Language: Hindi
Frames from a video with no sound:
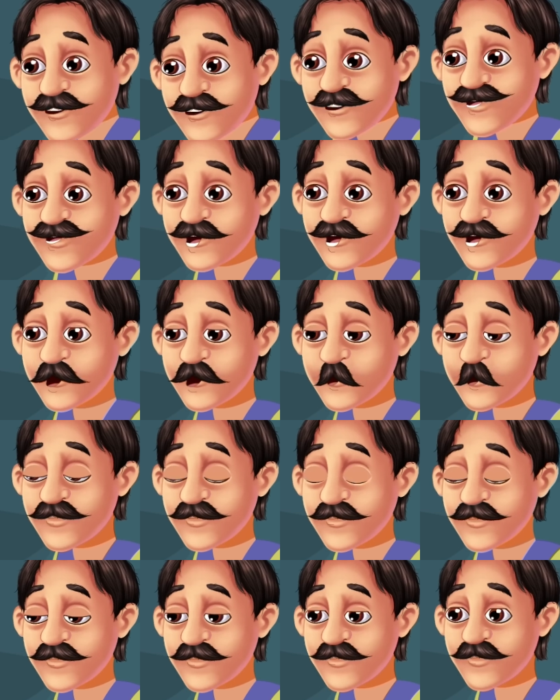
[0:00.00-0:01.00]
अरे वाह
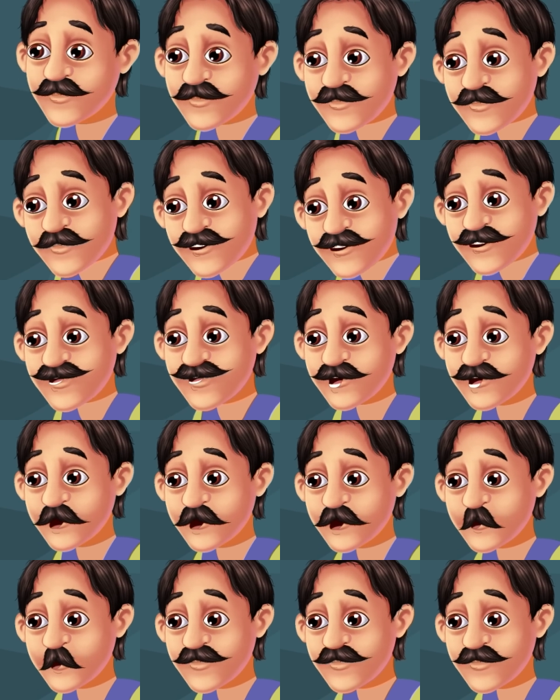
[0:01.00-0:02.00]
ये तो
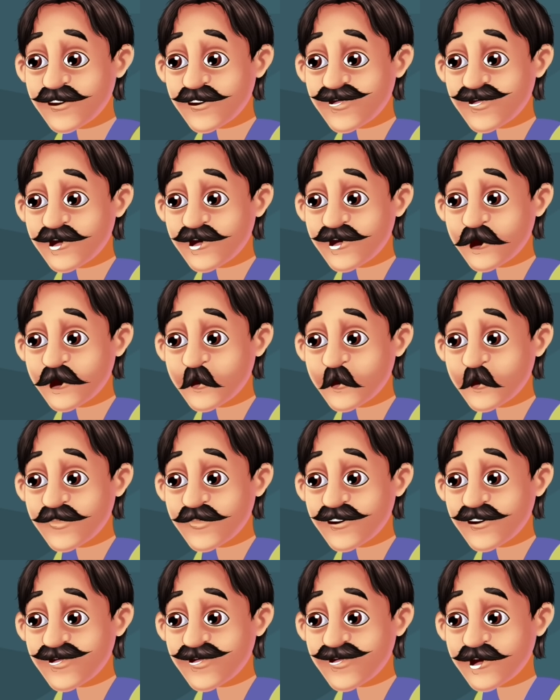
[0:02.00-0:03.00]
जादू ही हुआ
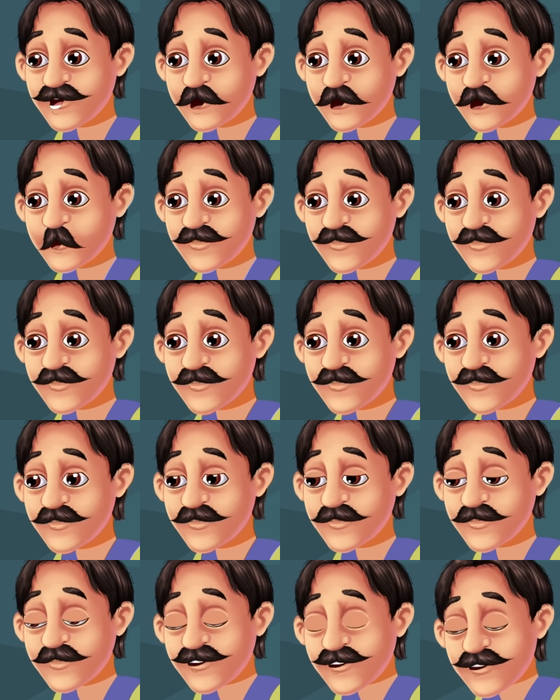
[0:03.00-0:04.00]
जा रहा है
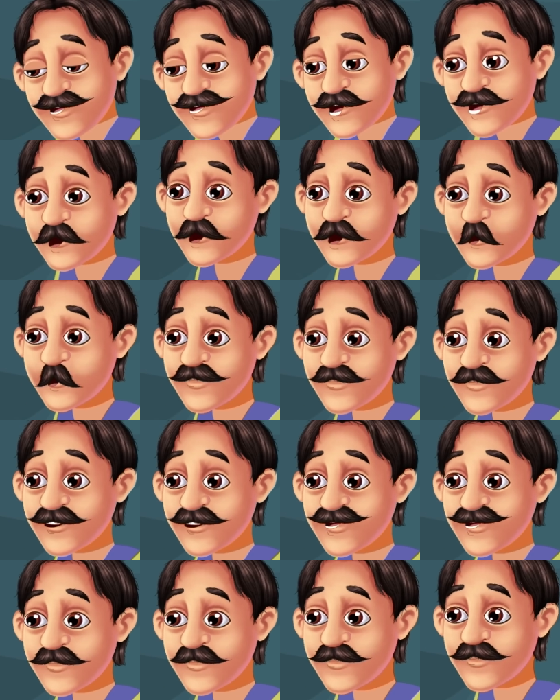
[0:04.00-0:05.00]
अब लगता है
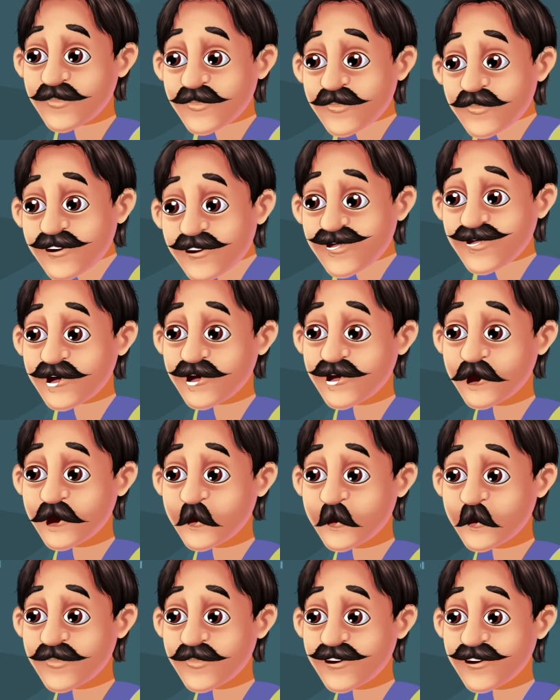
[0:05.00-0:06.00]
हमारे
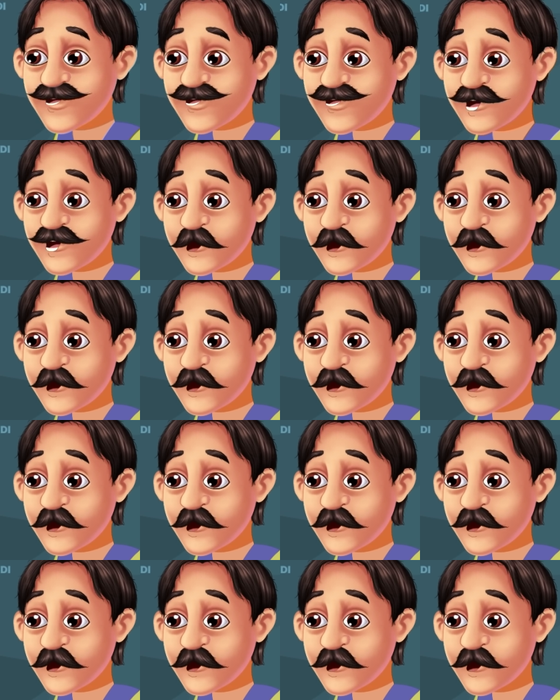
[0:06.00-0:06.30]
दिन बदल